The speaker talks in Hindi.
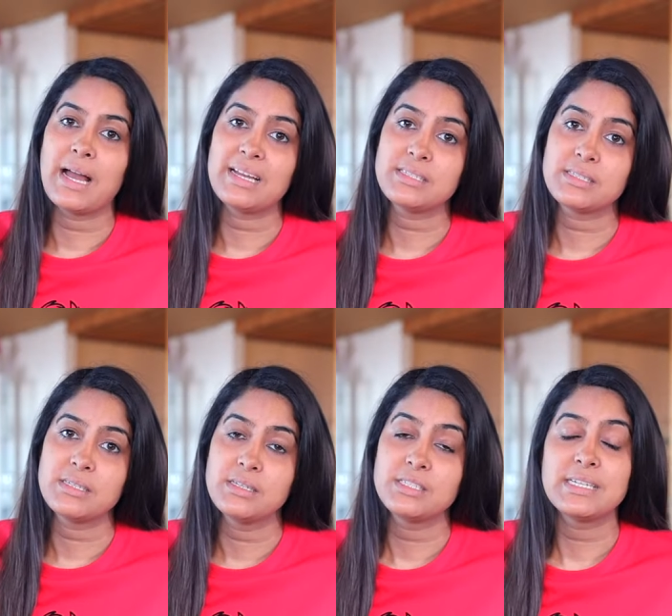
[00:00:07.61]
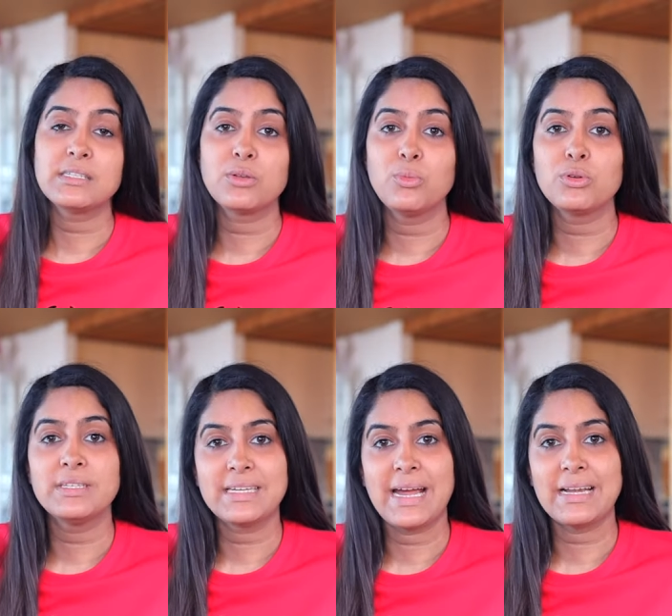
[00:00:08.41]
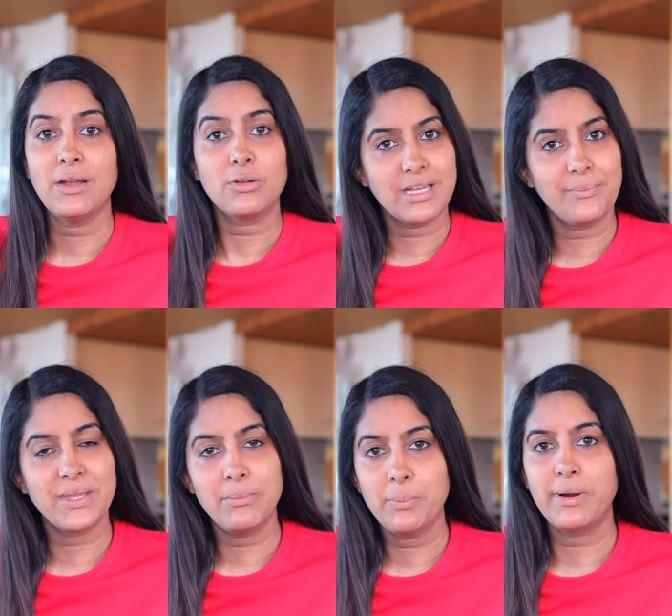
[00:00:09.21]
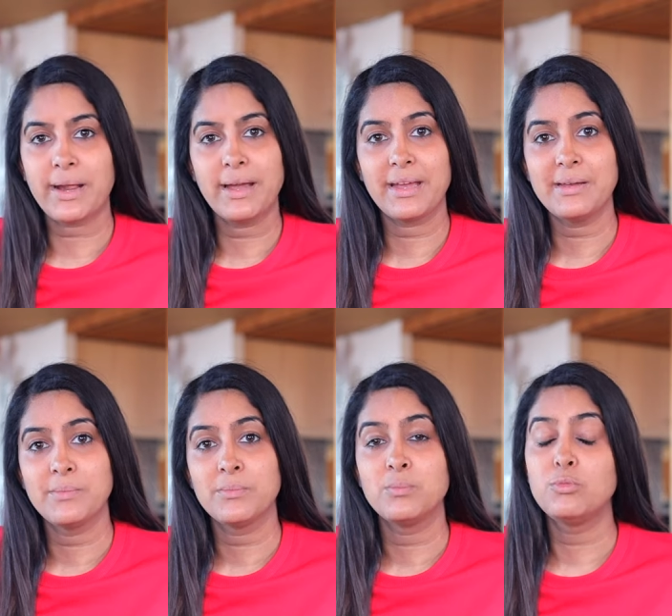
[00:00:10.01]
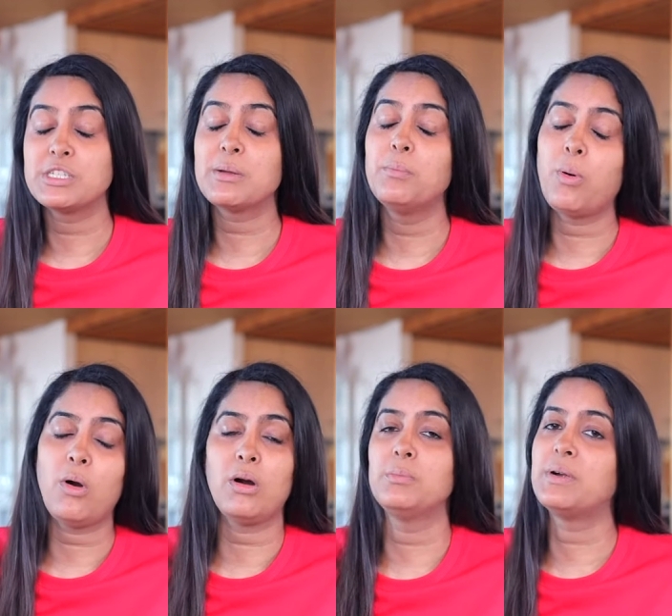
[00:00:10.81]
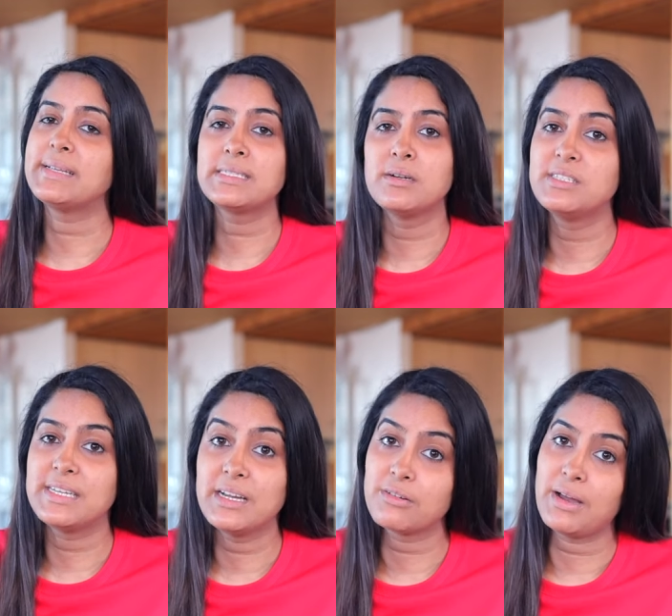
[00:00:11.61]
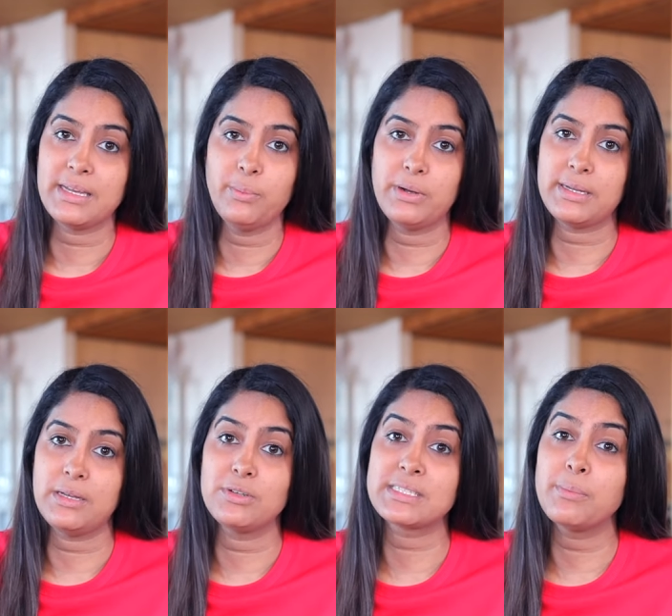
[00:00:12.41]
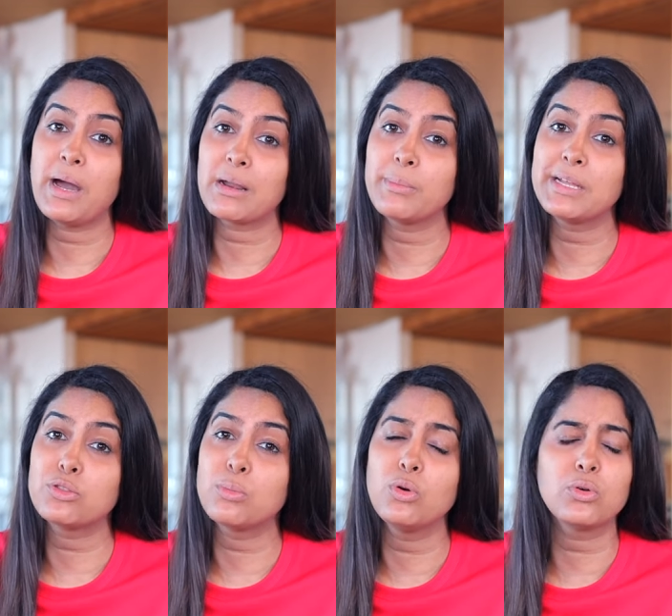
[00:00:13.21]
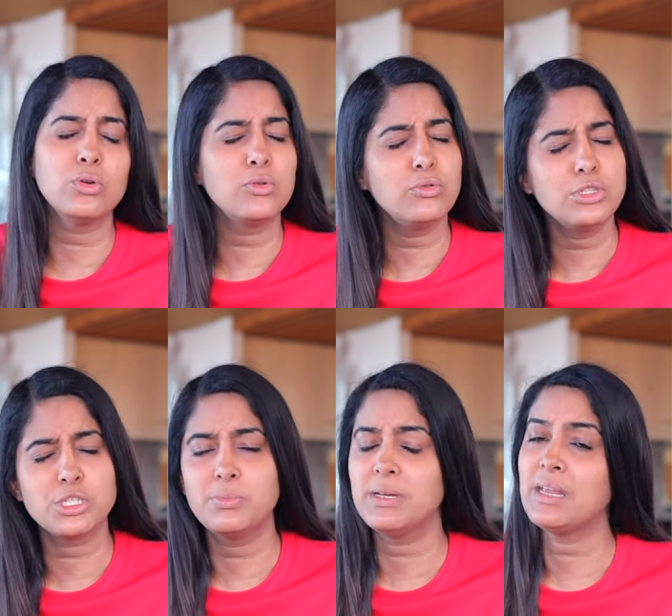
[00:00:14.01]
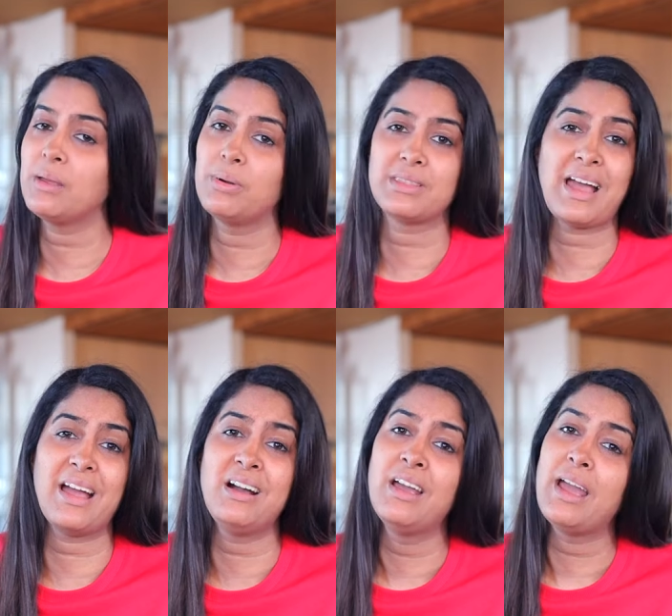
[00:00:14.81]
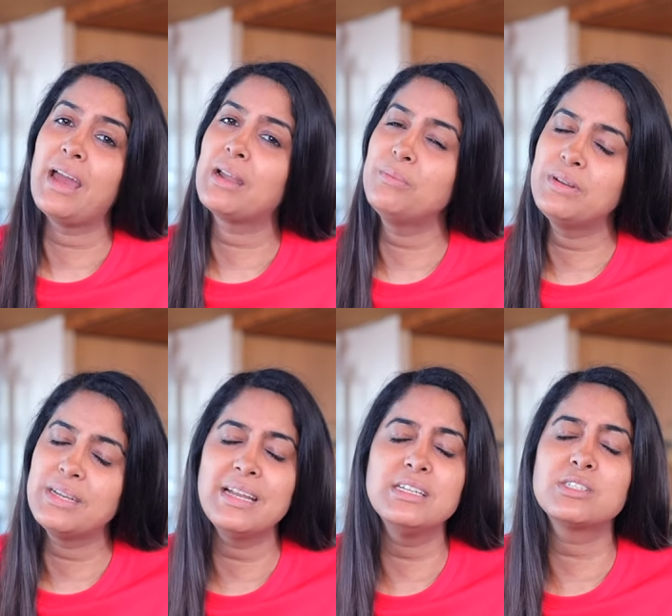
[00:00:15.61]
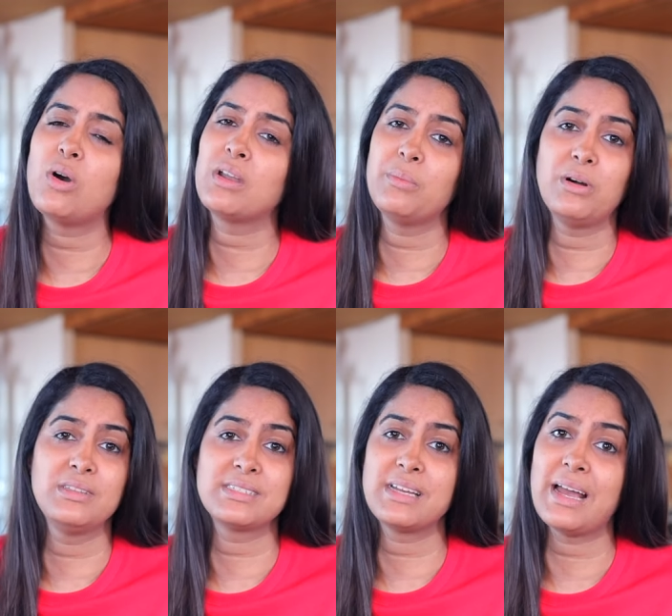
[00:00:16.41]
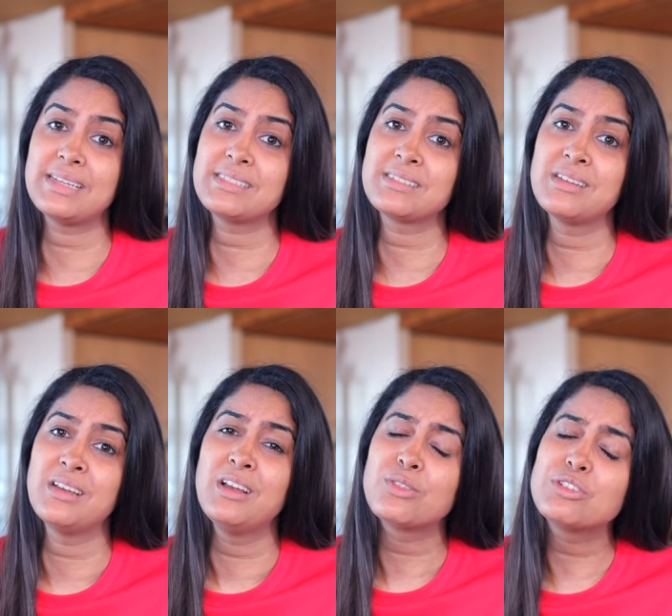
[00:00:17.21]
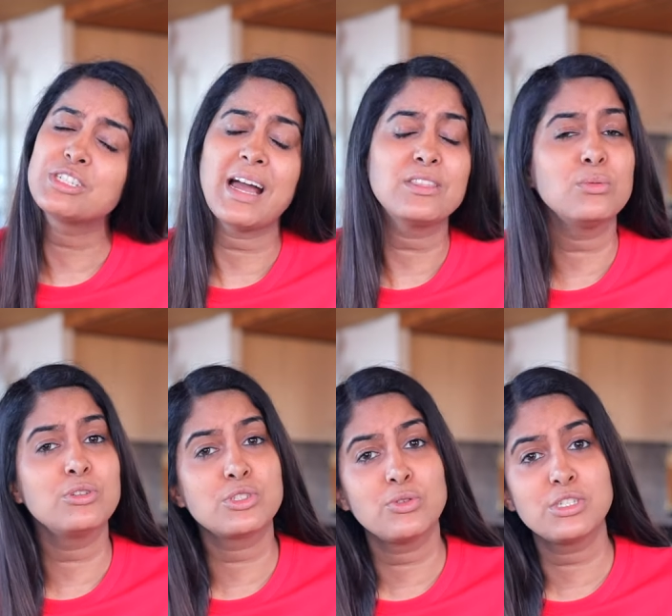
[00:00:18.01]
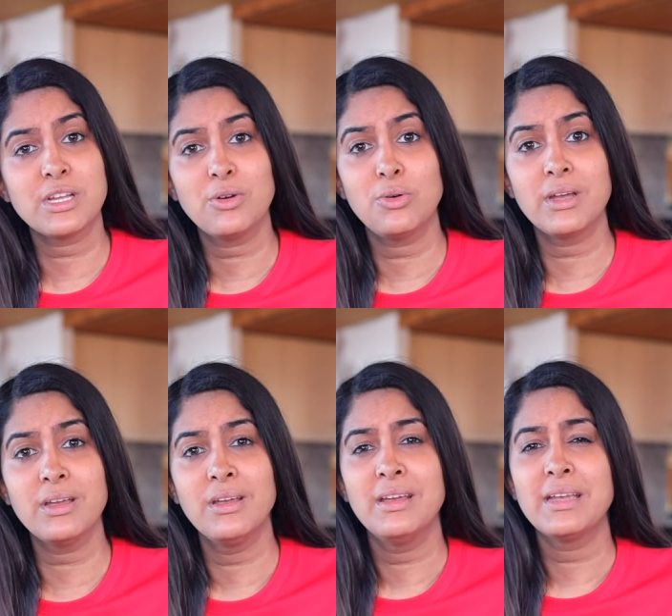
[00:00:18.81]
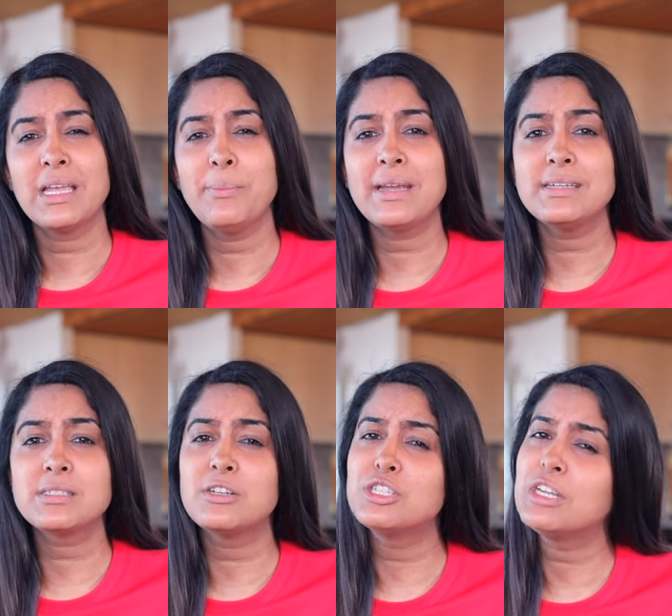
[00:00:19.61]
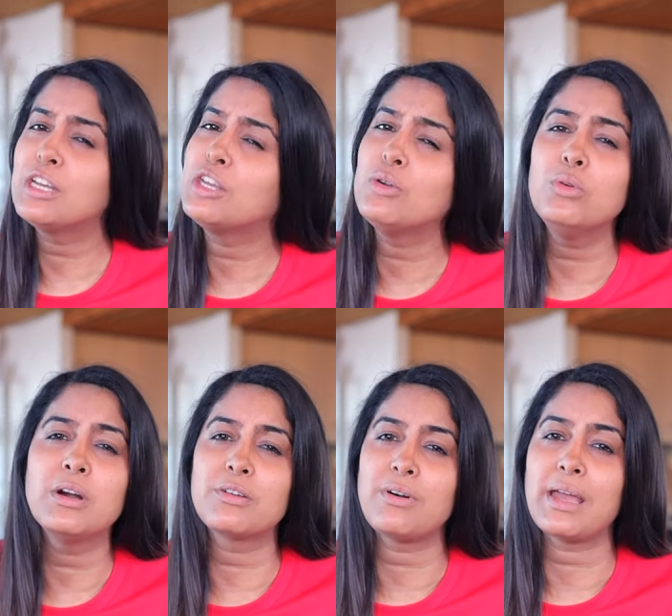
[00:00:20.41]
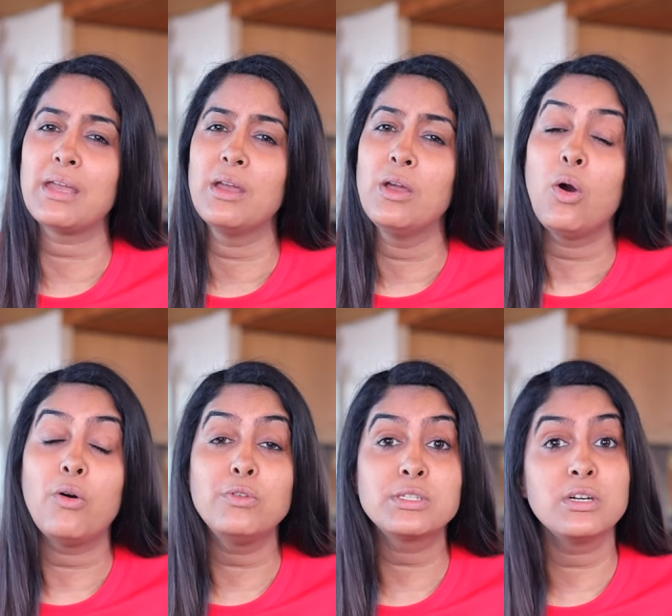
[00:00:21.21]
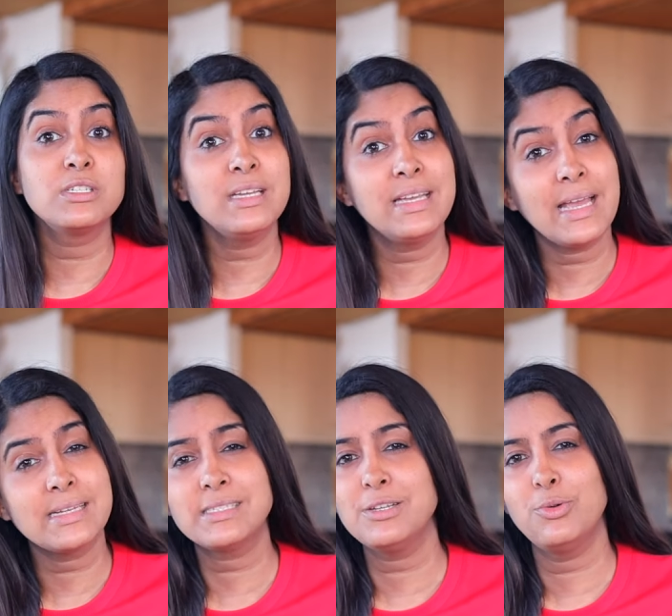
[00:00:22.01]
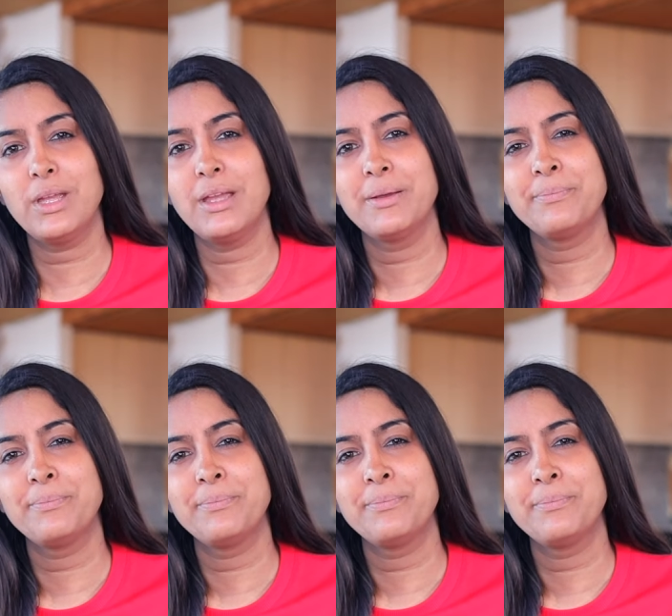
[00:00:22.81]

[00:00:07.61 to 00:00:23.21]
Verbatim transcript: गाइस जैसे तुम लोग ने टाइटल और थंबनेल में पढ़ा है मुझे एक बहुत बड़ी सर्जरी करवानी पड़ रही है और इसके बारे में मैंने तुम लोग को कुछ भी नहीं बताया एंड आई एम रियली सॉरी अबाउट दिस गाइस तो शायद तुम लोग सोच रहे होगे कि मैंने ये सर्जरी क्यों करवाई और वो सर्जरी कैसी हुई